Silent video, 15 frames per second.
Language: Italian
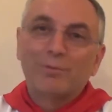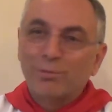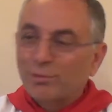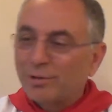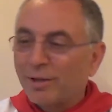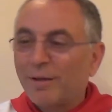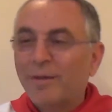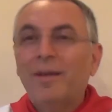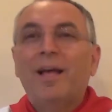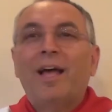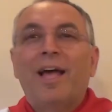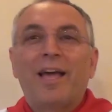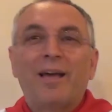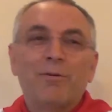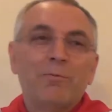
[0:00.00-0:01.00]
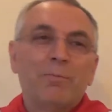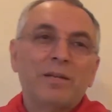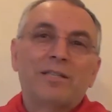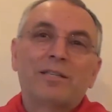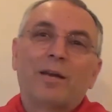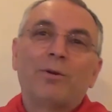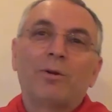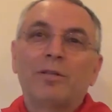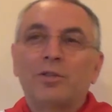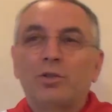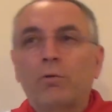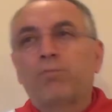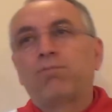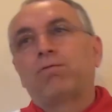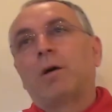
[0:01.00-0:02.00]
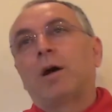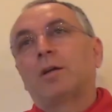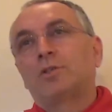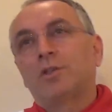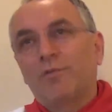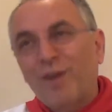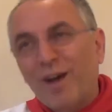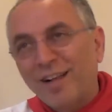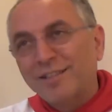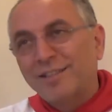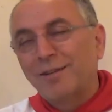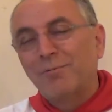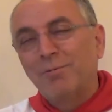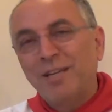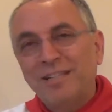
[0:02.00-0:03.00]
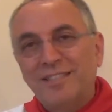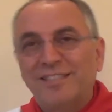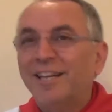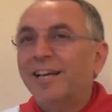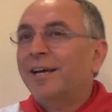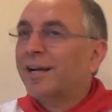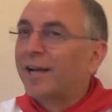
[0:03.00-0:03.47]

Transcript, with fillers: tutto è un pizzaiolo dice uffa, fa altre pizze,